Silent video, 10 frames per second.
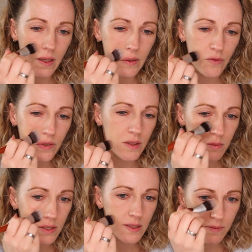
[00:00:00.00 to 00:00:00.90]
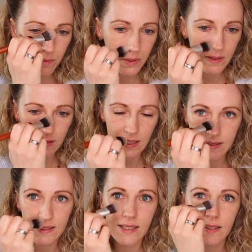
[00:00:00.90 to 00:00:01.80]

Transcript: Ich finde, mit diesem Pinsel lässt sich